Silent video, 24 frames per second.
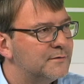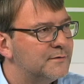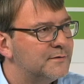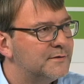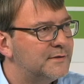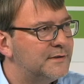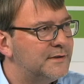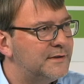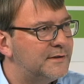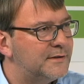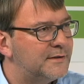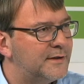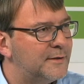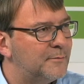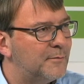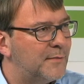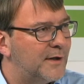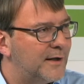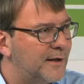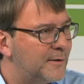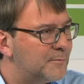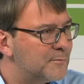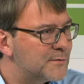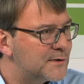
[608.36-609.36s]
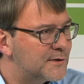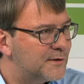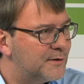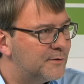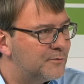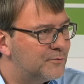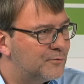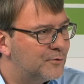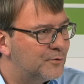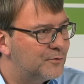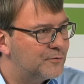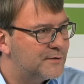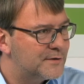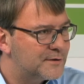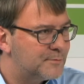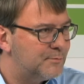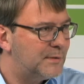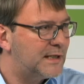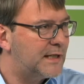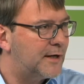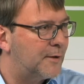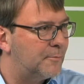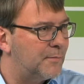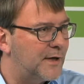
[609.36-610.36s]
sich dem Lebensentwurf des
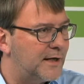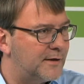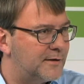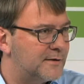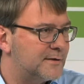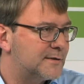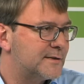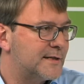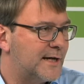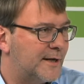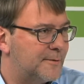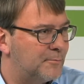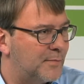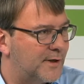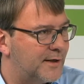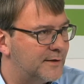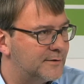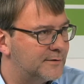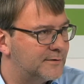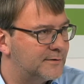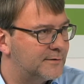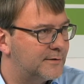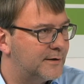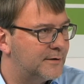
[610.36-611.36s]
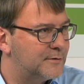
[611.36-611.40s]
Mitarbeiters anpasst.